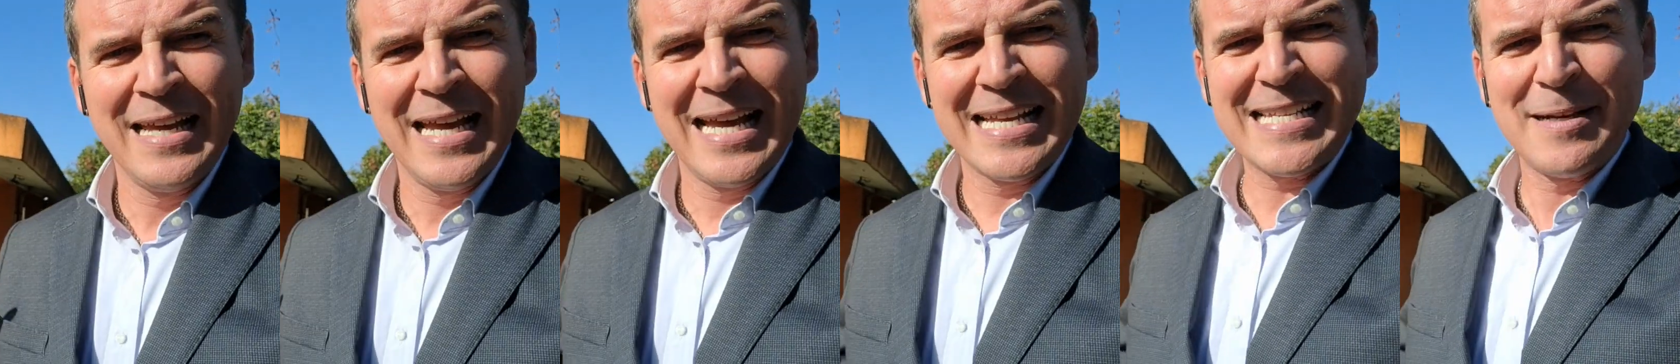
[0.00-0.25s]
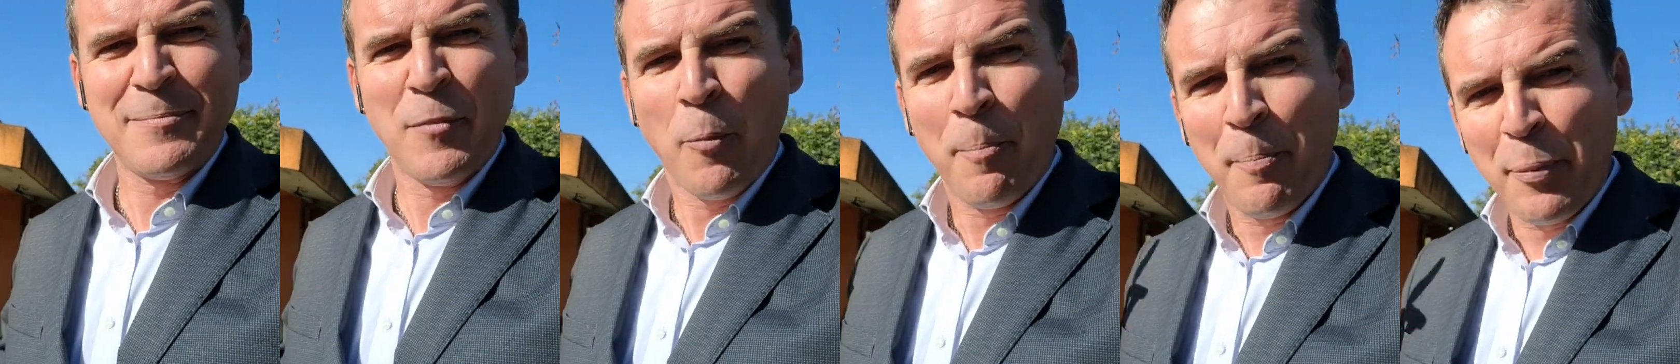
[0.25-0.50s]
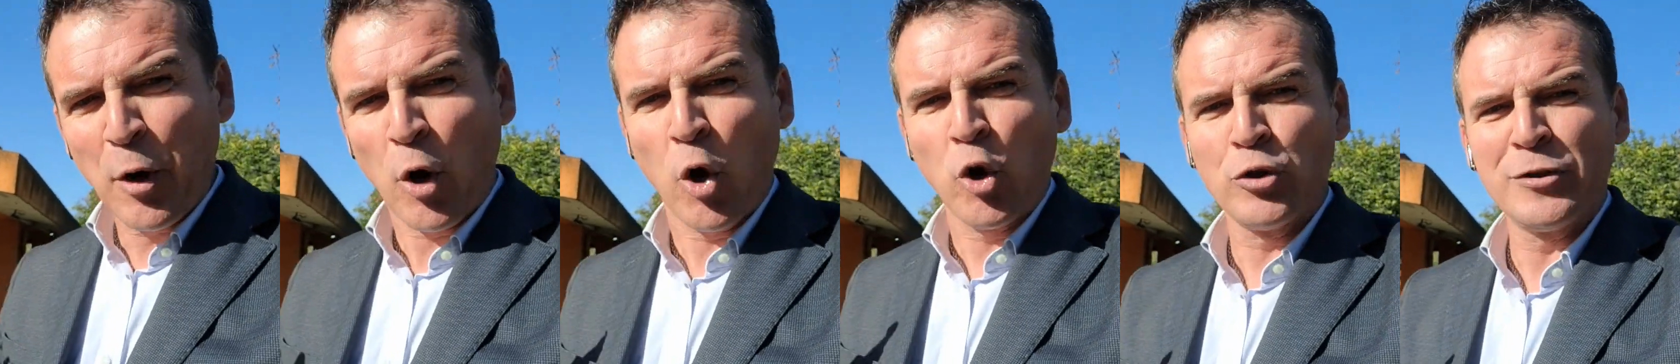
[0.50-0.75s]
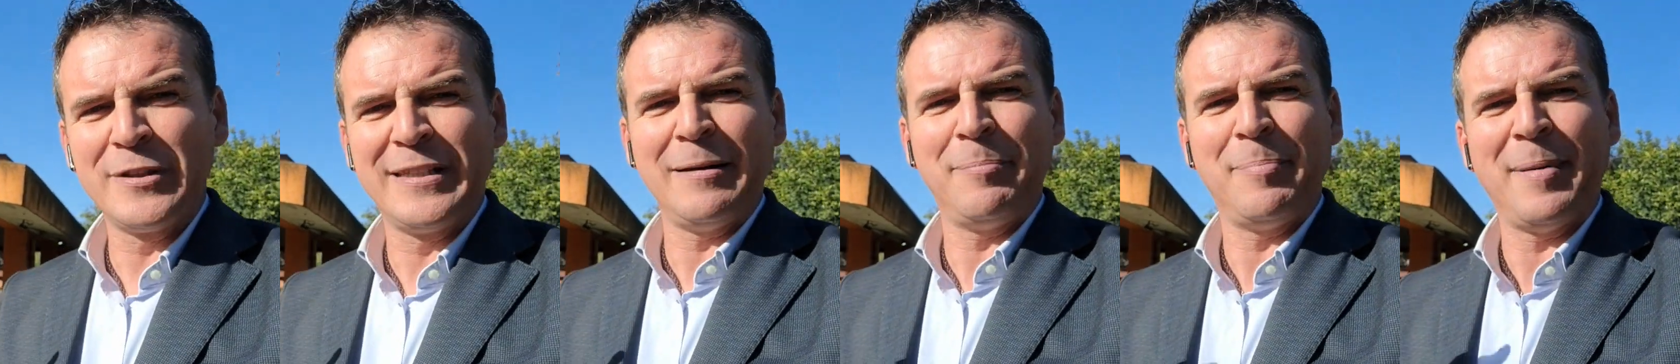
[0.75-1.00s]
e siamo
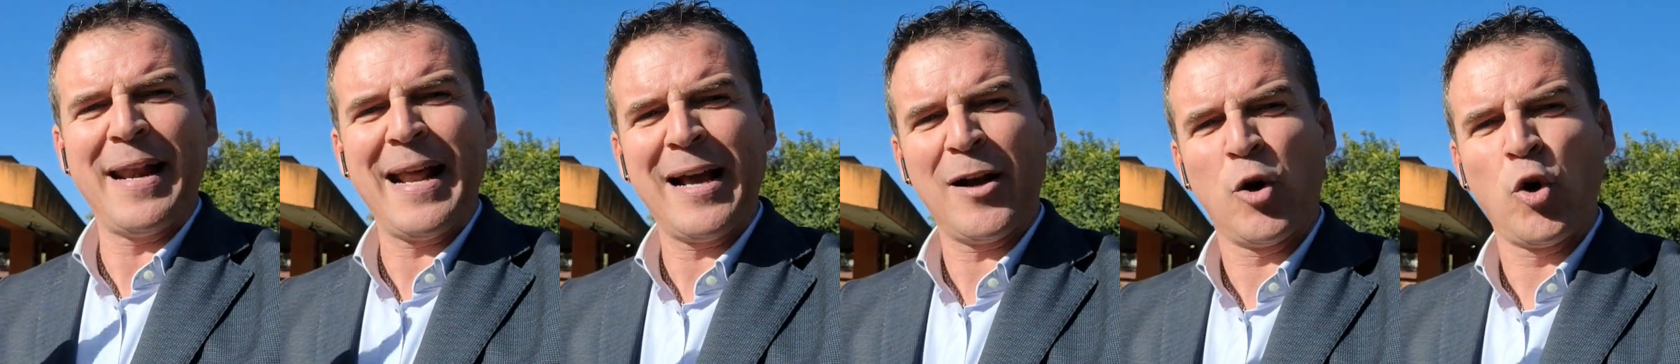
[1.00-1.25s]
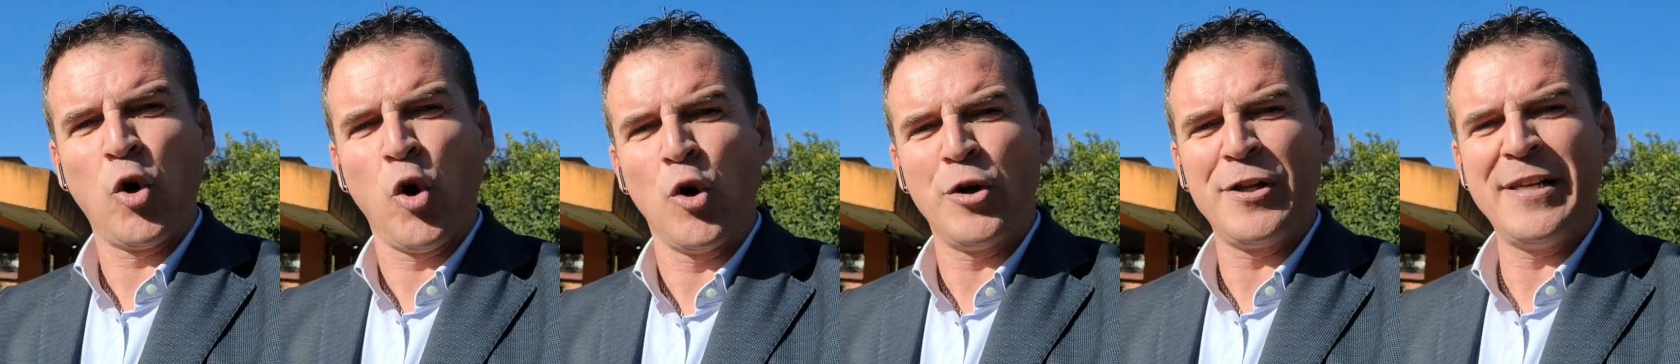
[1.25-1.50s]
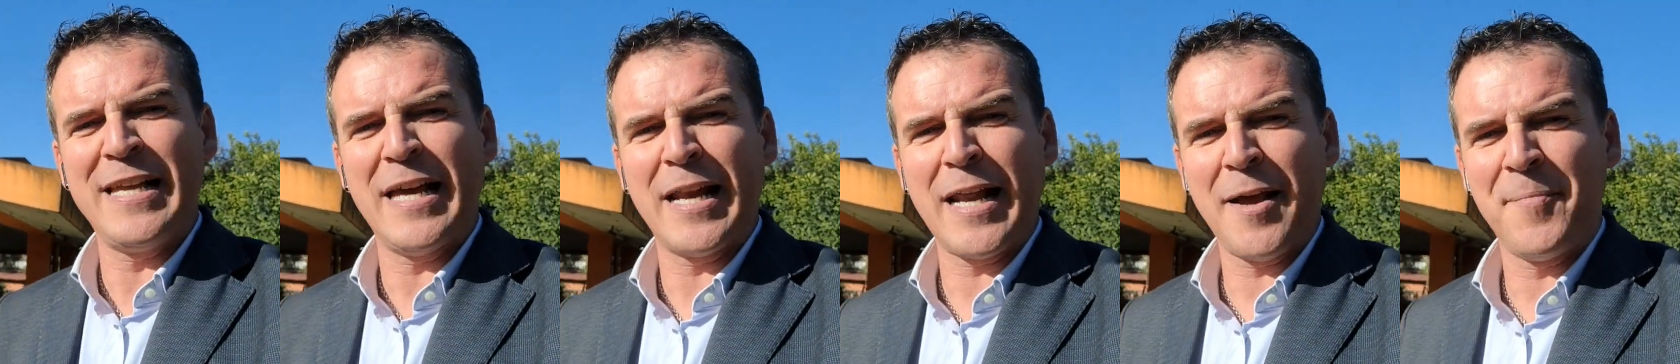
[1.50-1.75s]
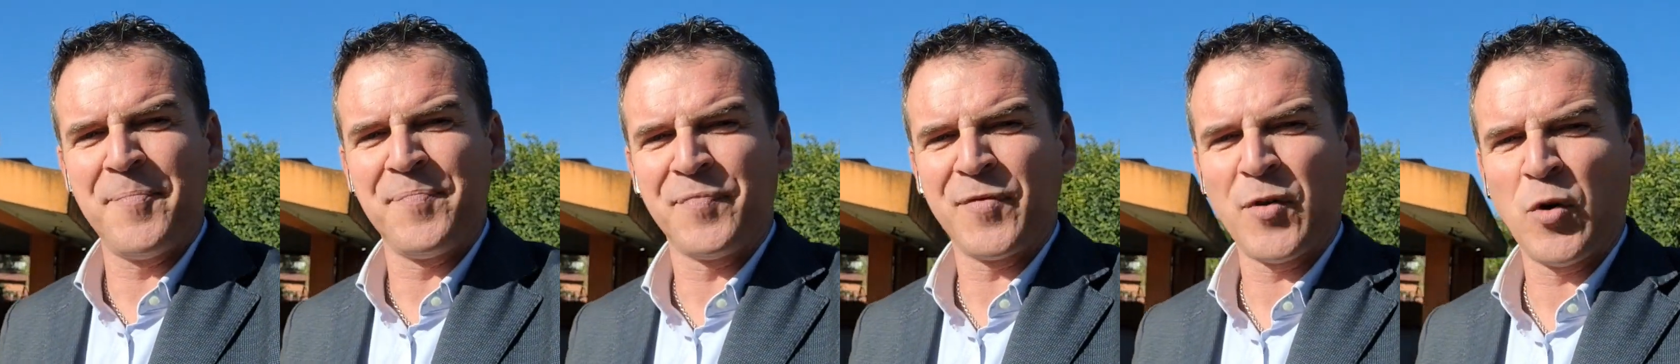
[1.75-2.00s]
pronti per
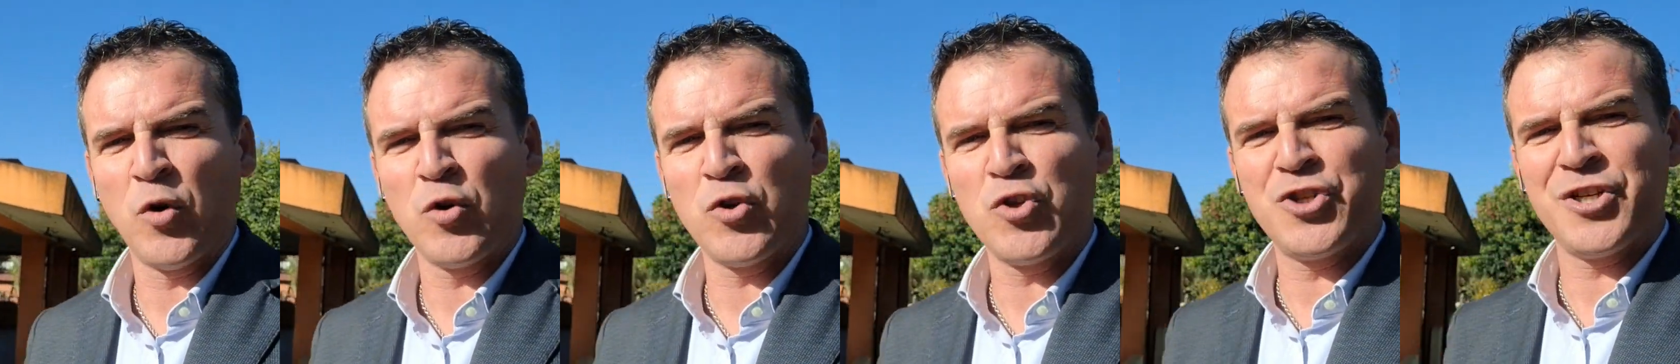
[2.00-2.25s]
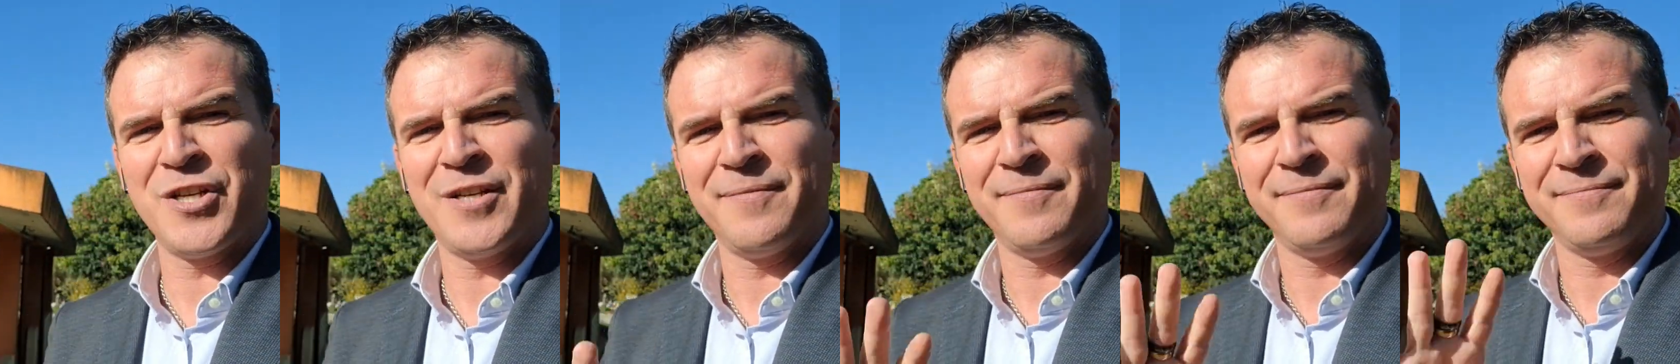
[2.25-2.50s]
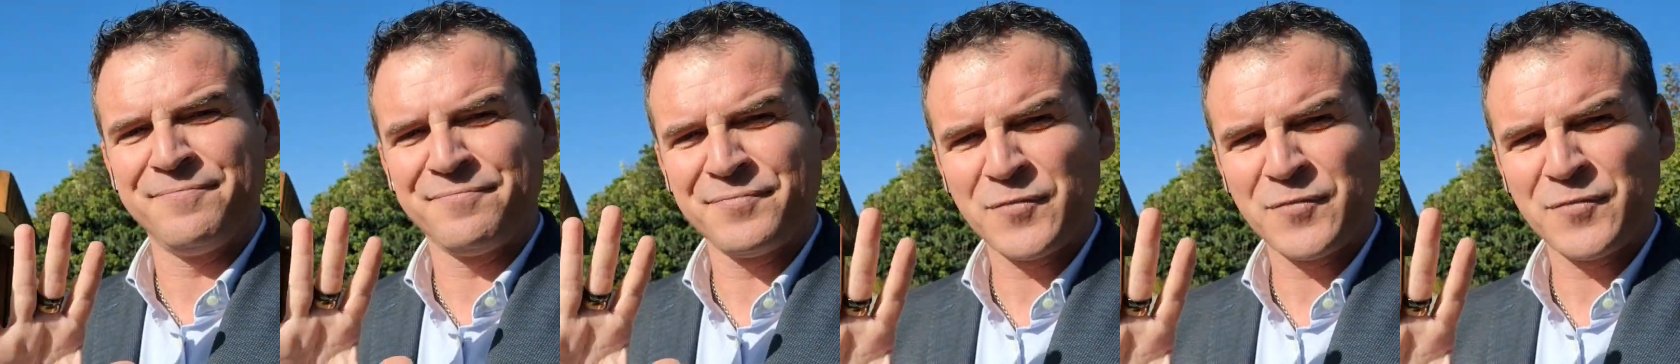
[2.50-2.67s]
accogliere oggi